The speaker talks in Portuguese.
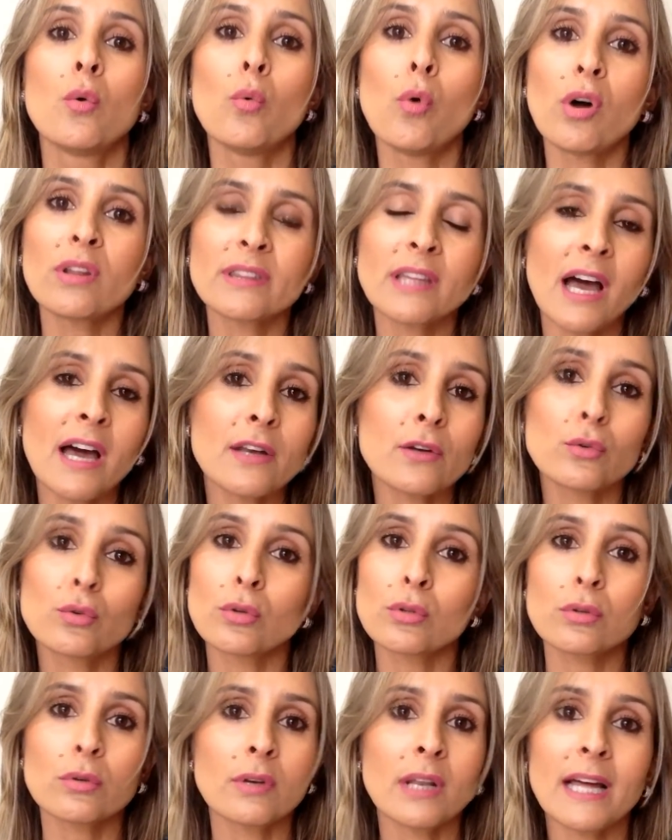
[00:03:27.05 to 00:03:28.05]
um otário
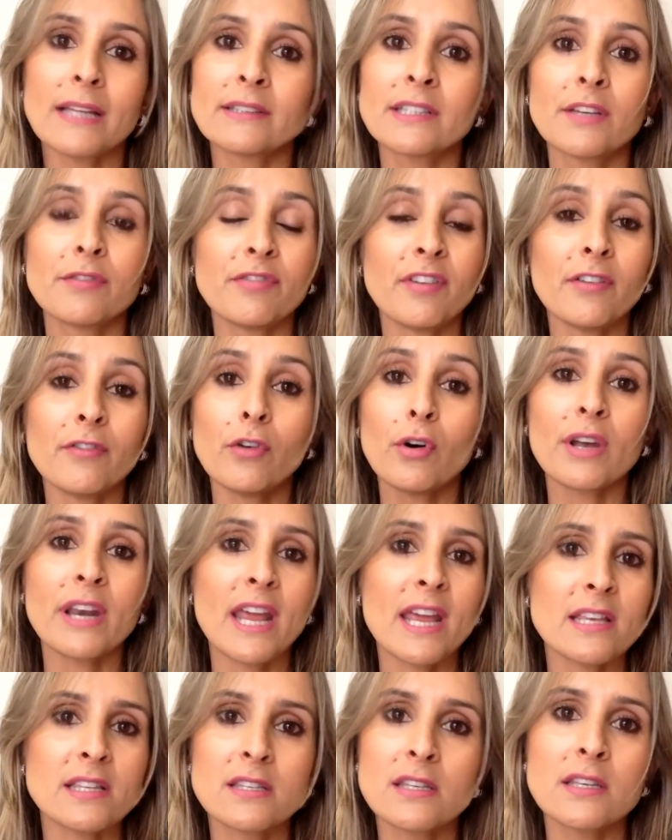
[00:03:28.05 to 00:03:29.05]
do outro lado que
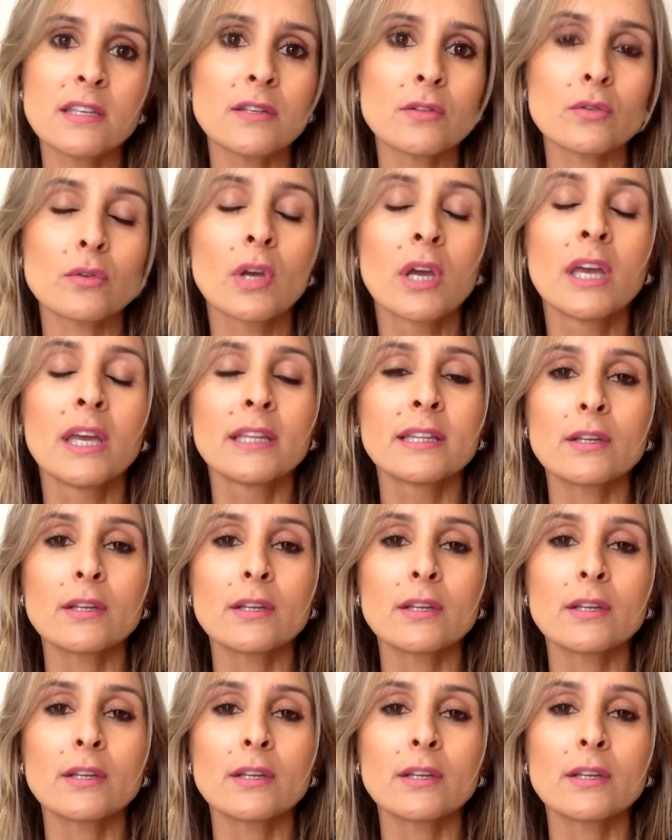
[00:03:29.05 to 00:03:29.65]
favorece isso.